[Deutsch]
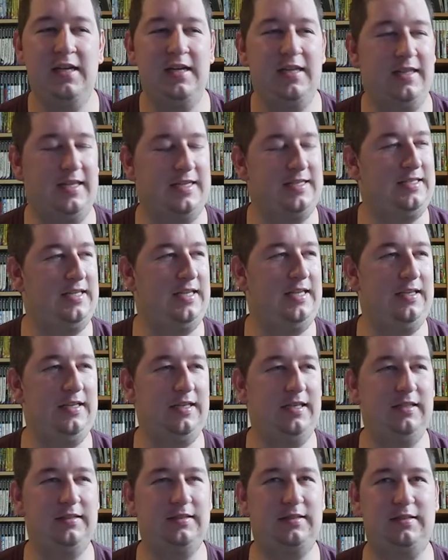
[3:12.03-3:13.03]
Das Ding
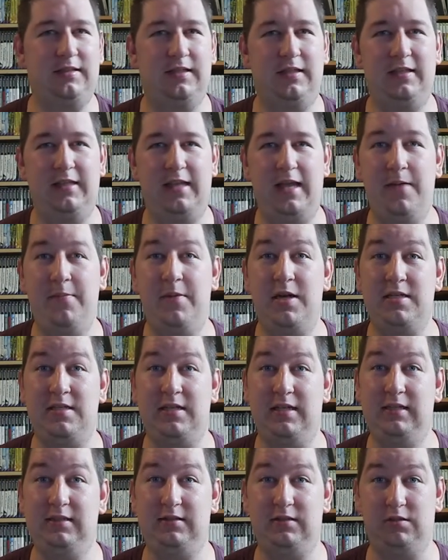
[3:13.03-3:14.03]
ist dermaßen
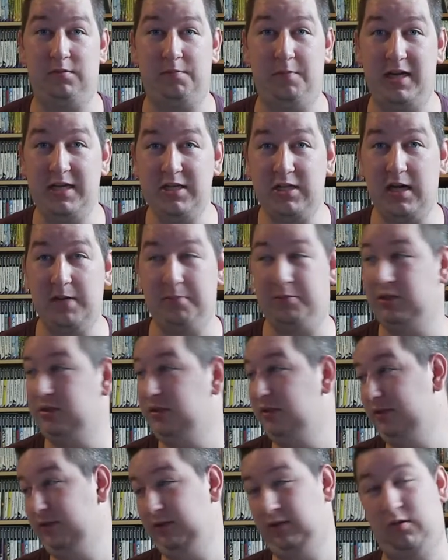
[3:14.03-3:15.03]
riesig. Mein
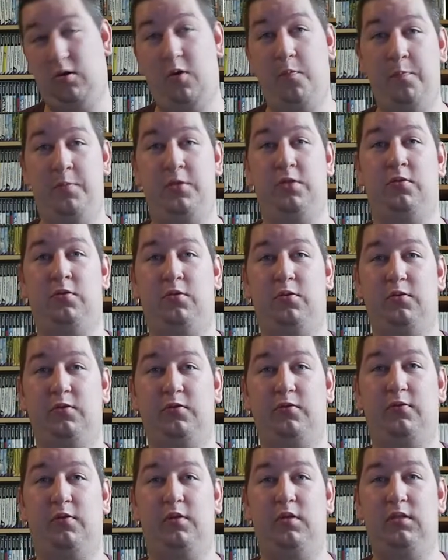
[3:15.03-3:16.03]
Schreibtisch kommt mir schon
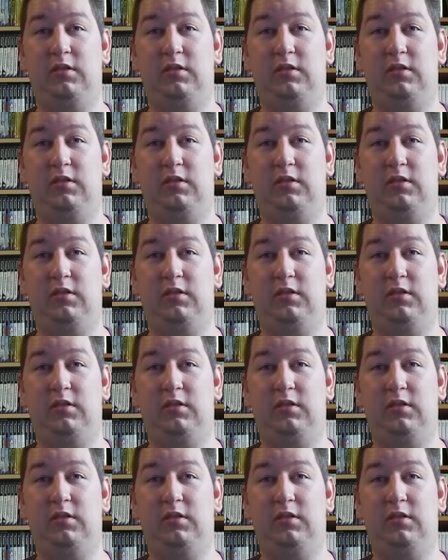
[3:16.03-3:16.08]
groß vor.